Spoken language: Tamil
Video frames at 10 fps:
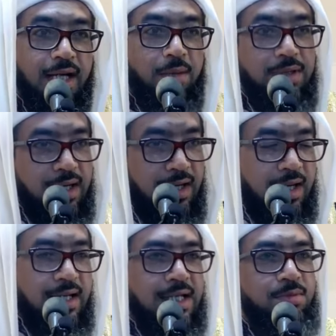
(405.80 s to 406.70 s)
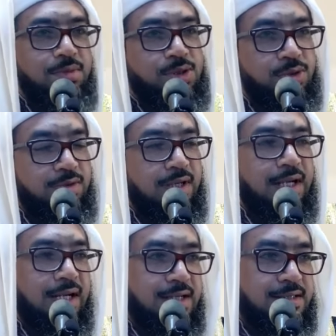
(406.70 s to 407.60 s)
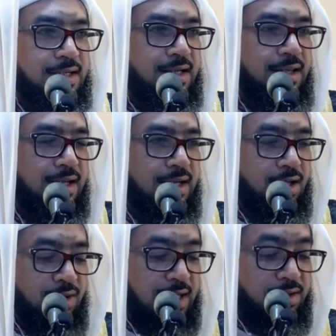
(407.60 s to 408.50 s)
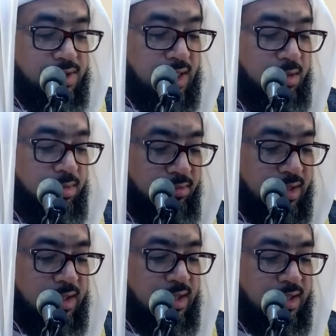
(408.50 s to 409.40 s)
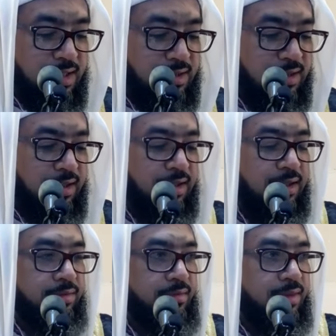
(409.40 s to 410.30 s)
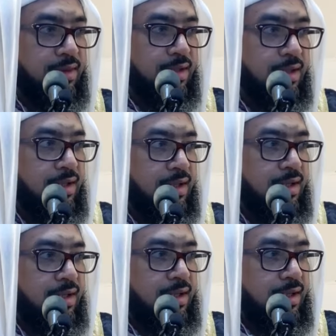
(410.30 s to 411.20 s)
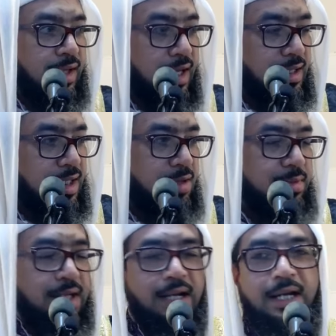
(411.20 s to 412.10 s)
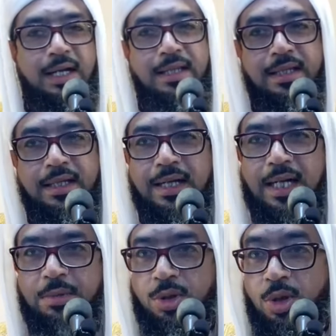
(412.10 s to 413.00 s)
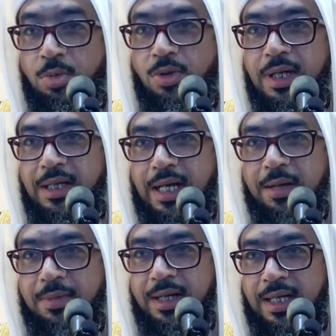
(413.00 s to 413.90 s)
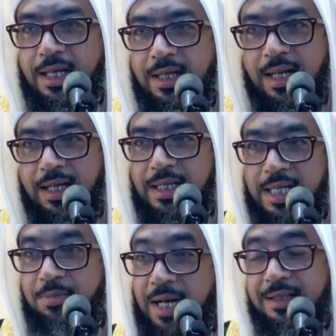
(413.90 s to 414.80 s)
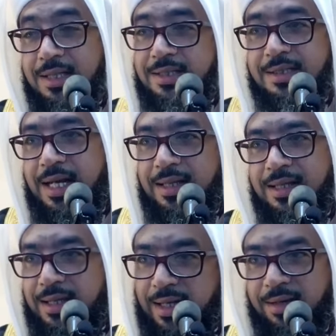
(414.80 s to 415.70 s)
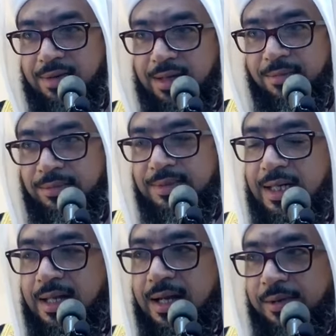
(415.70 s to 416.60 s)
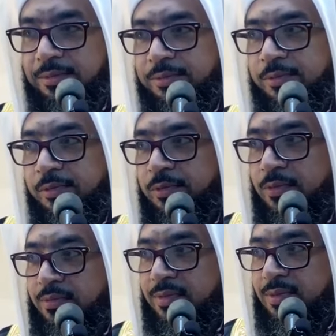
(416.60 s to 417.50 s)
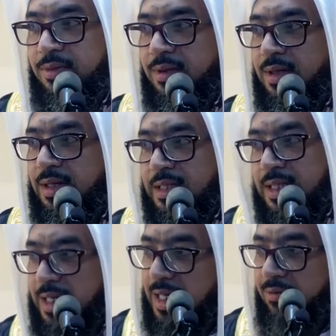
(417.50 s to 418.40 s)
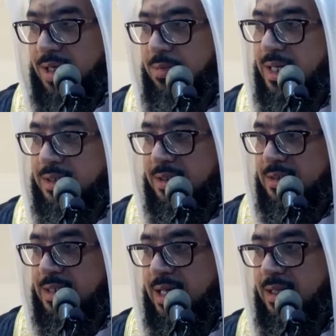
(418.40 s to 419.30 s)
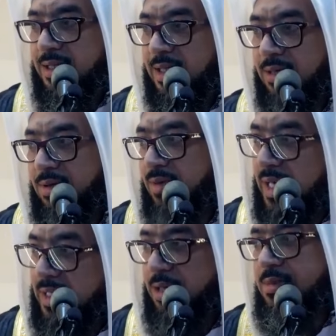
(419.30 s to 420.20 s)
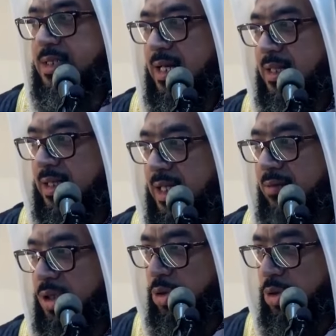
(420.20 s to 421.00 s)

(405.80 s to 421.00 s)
நபிகள் நாயகம் ரசூலுல்லாஹி சல்லல்லா அலி அலிஹல்லம் அவர்களிடத்தில் நாயகமே நாங்கள் திங்கக்கிழமை நோன்பு வைக்கலாமான்னு கேட்குறாங்க இது இபாதத்து சார்ந்த கேள்வி இல்லையா இந்த கேள்வி இபாதத்து சார்ந்த கேள்வி வணக்கம் சார்ந்த கேள்வி